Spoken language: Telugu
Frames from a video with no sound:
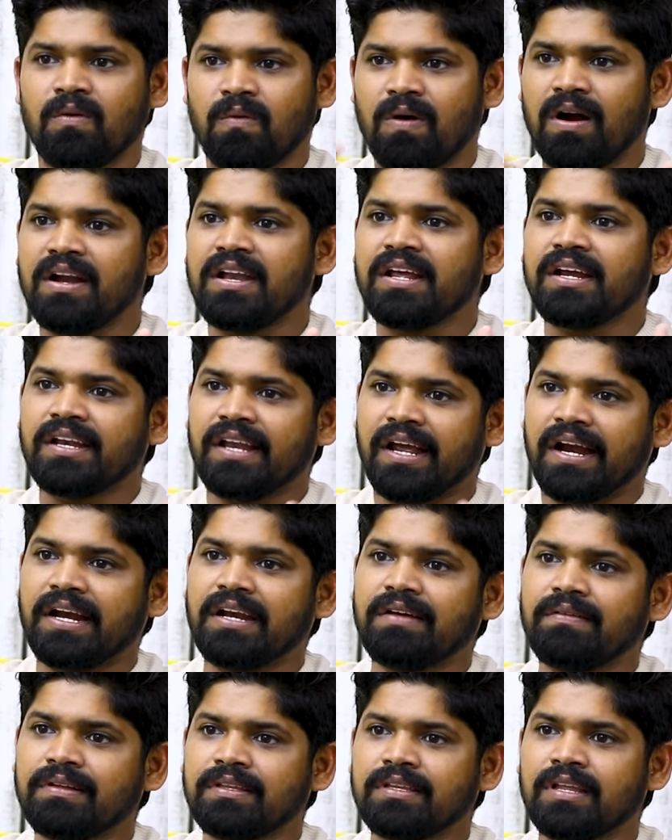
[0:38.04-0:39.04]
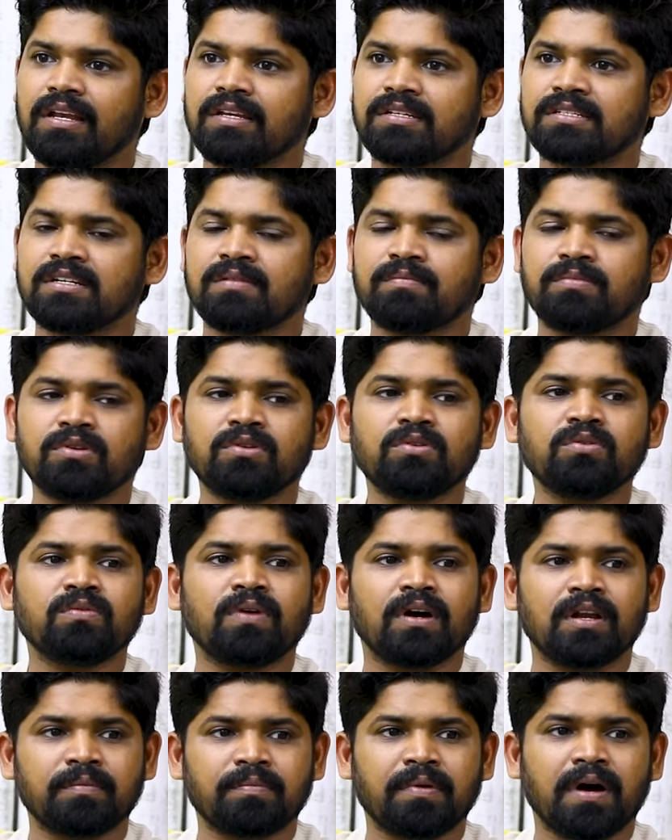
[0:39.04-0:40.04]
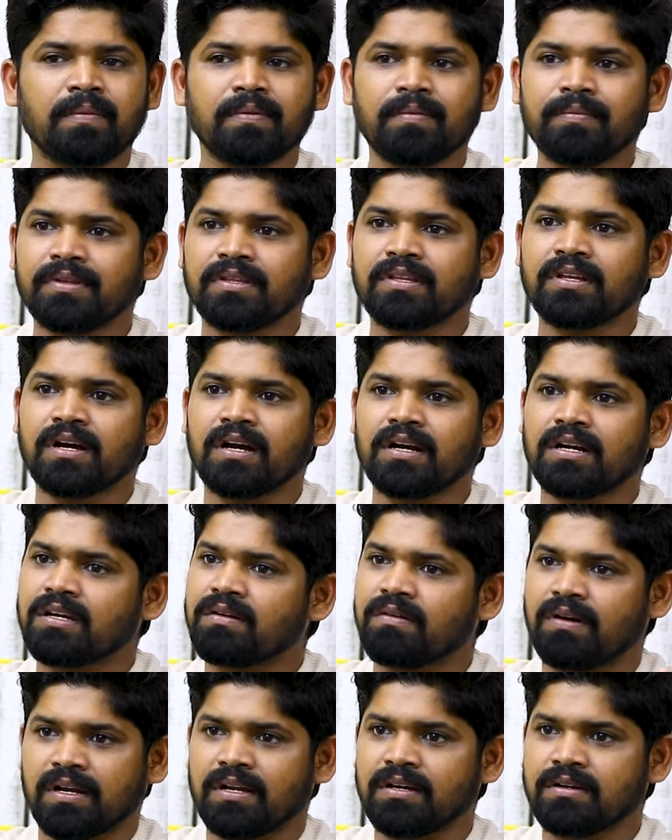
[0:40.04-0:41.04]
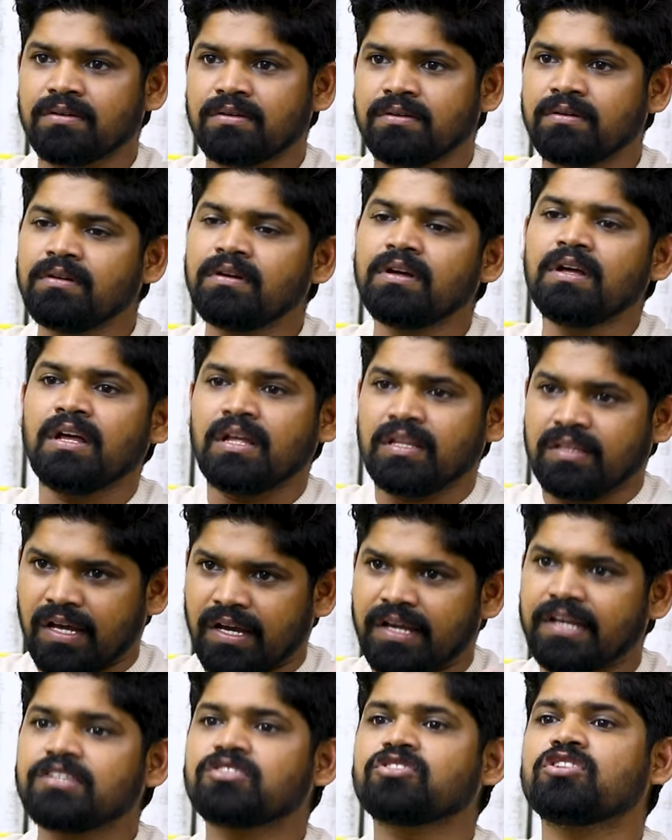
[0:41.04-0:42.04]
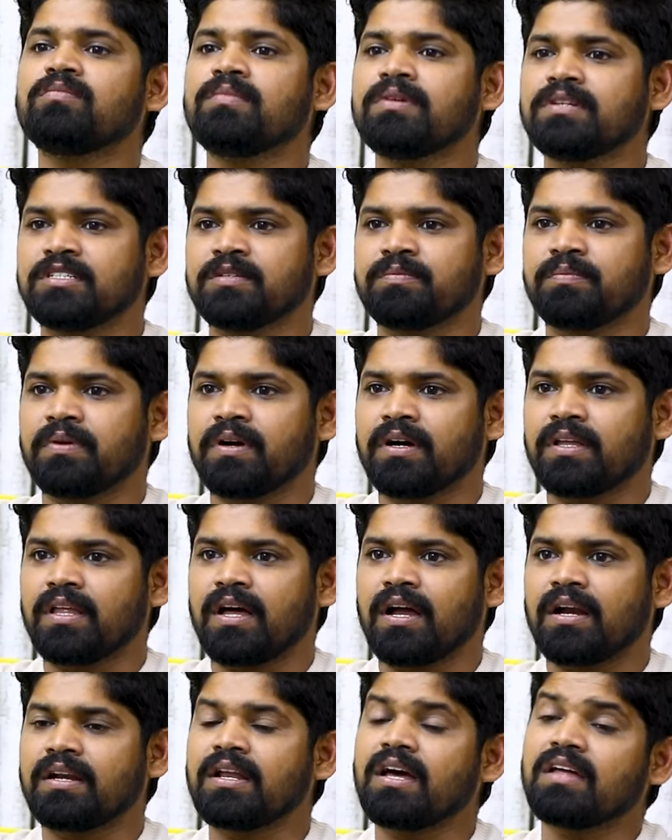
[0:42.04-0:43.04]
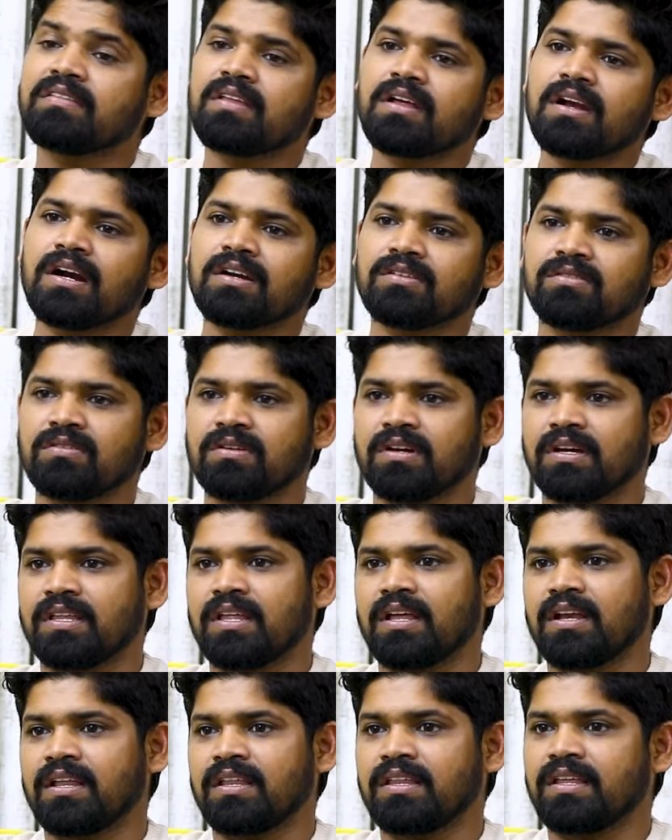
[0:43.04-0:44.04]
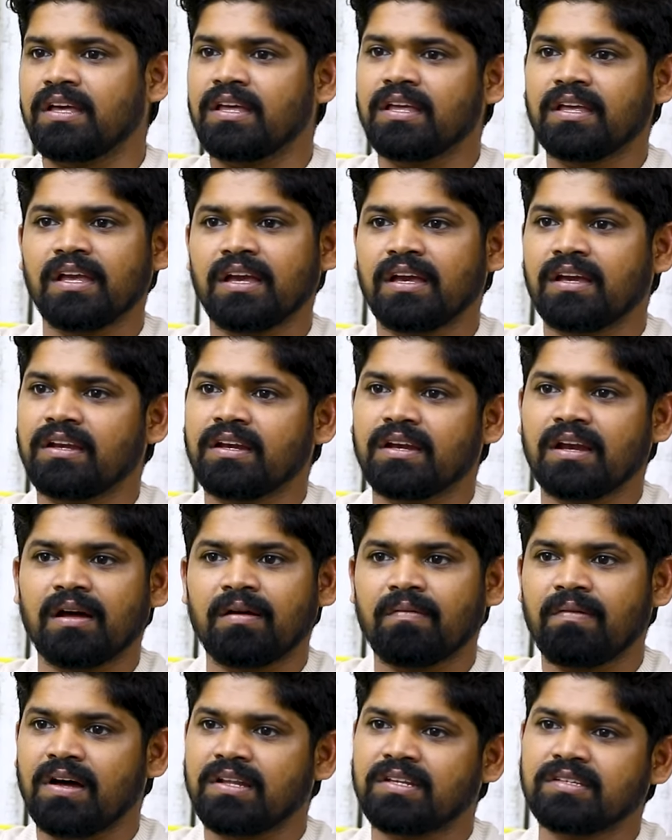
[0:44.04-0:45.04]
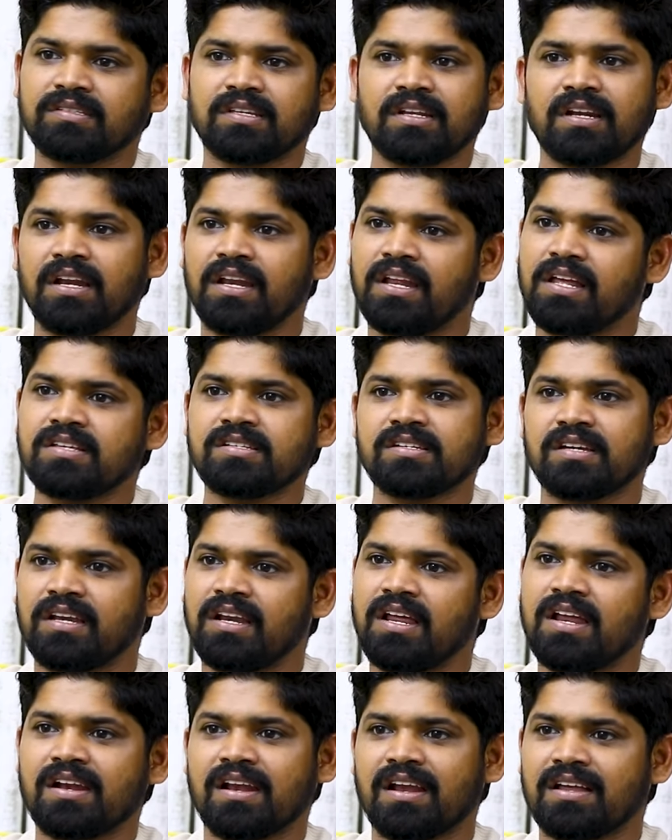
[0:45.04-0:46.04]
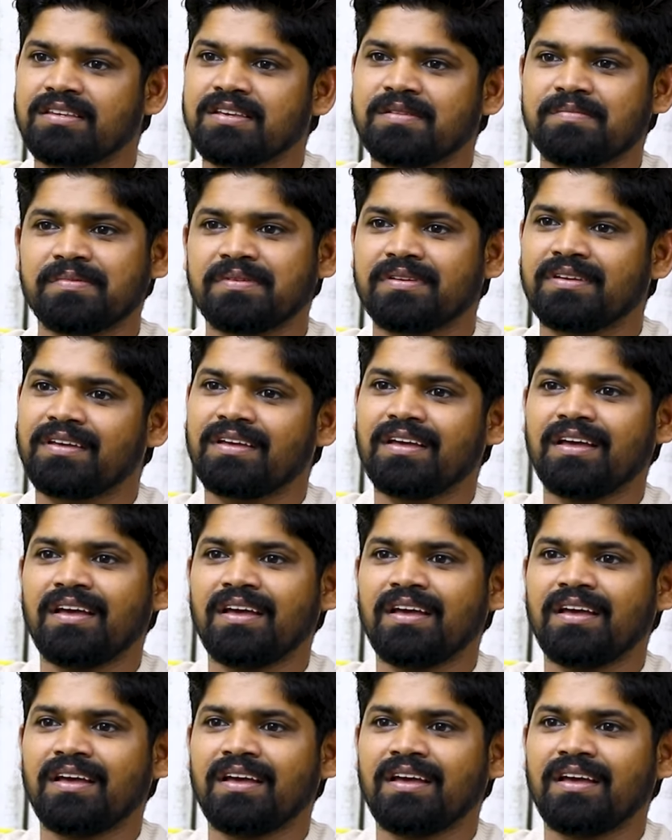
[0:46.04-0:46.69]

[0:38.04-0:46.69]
వాడు నీకు నెగిటివ్ అని తెలిసినప్పుడు నువ్వు వాని పాపం ఎందుకు అంటావు అనకు తగ్గించుకోమని చెప్పు కదా అంటే అందరు ఆడుతురు కదా అన్నది ఇంక ఇట్లా వాదిస్తే నేను ఏం చేయలేను రా అని చెప్పి